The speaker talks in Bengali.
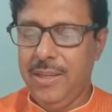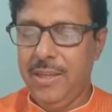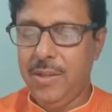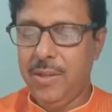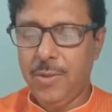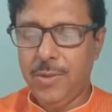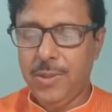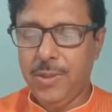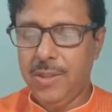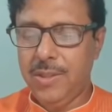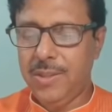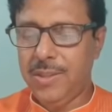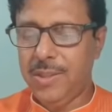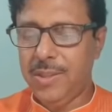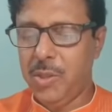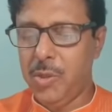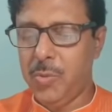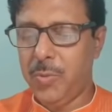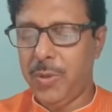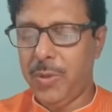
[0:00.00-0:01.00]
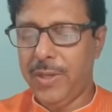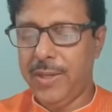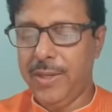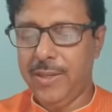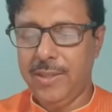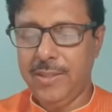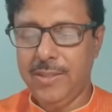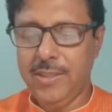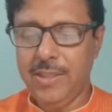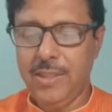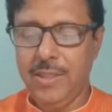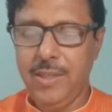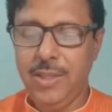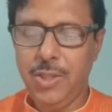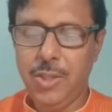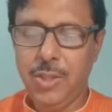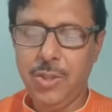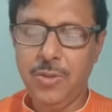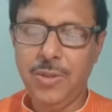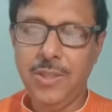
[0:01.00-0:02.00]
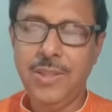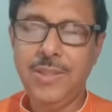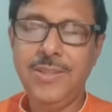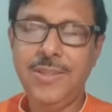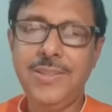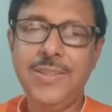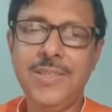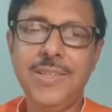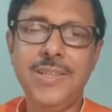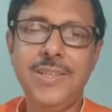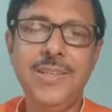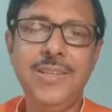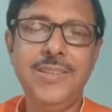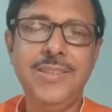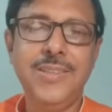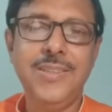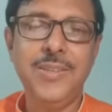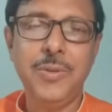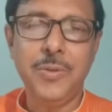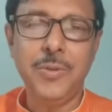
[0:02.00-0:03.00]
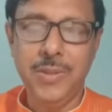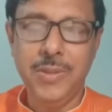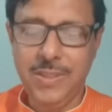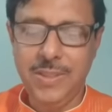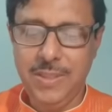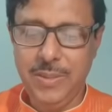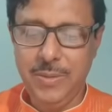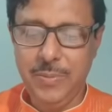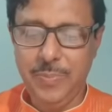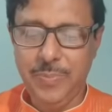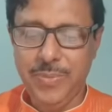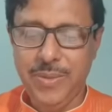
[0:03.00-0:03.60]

এই কথা আর কেউ বলে না যে ঈশ্বরের ইচ্ছায় এটি হয়েছে